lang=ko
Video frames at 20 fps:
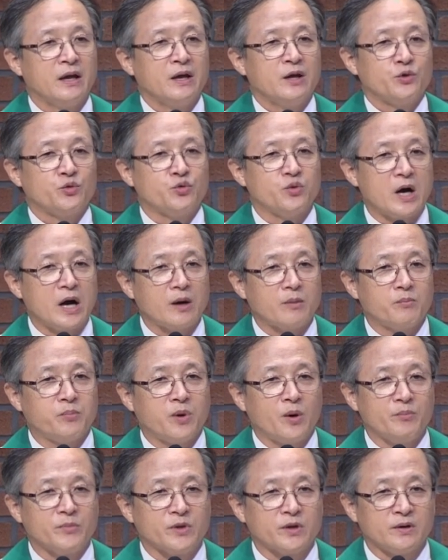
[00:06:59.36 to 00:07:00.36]

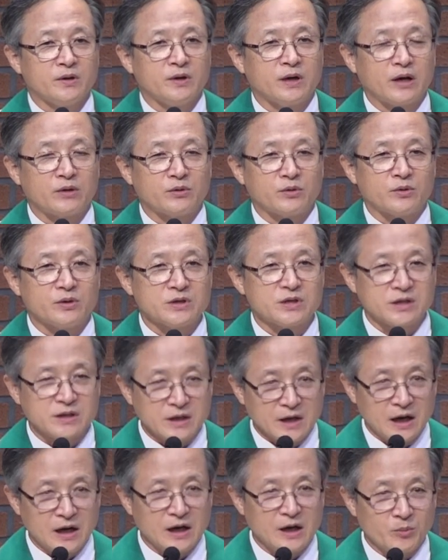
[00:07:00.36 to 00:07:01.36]
흉악범들을 가두는
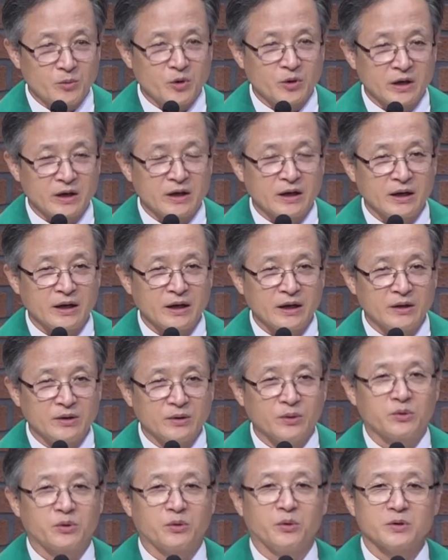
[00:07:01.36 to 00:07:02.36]
지하 감옥에
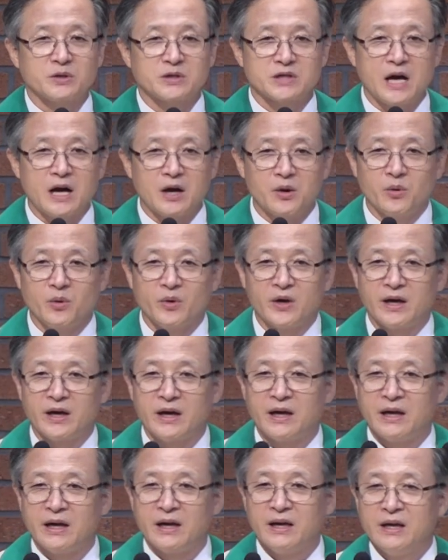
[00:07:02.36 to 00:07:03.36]
그것도 착고에
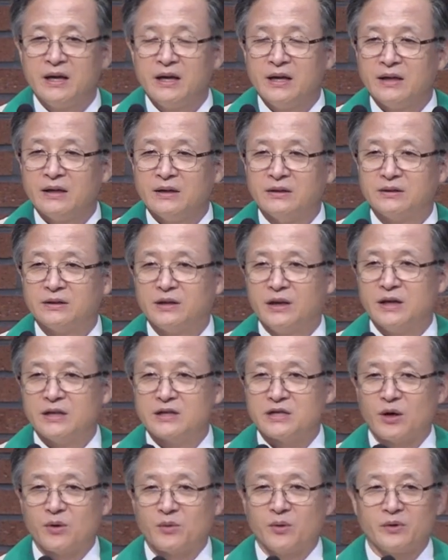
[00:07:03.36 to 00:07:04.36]
그때의
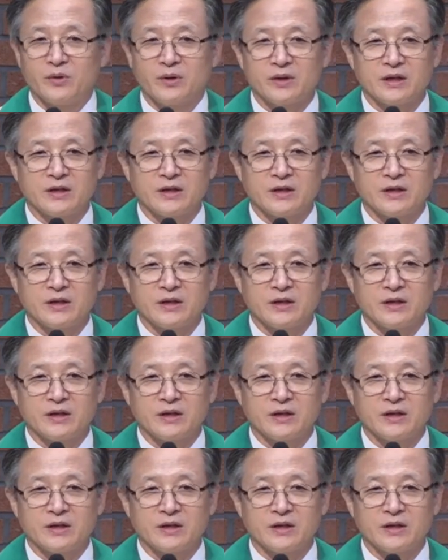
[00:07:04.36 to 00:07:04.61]
착고는